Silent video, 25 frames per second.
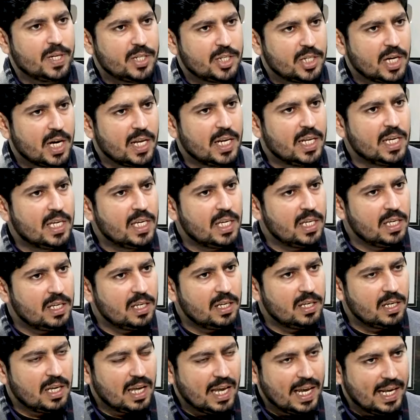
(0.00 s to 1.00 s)
परेशानी की
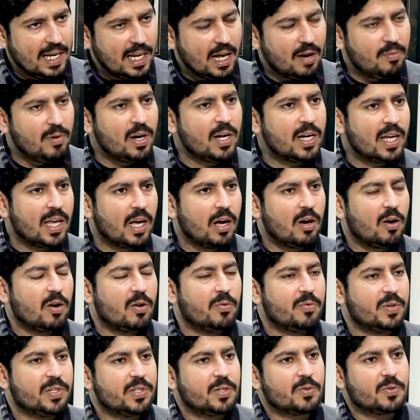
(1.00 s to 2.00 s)
एक अलावा क्या
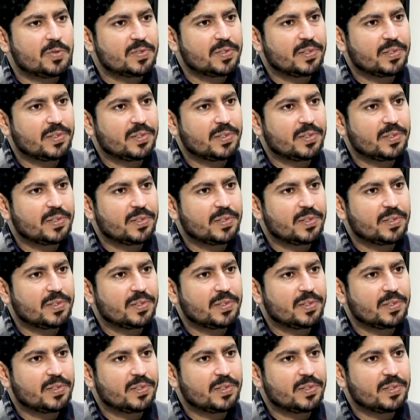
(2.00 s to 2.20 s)
और वजह हो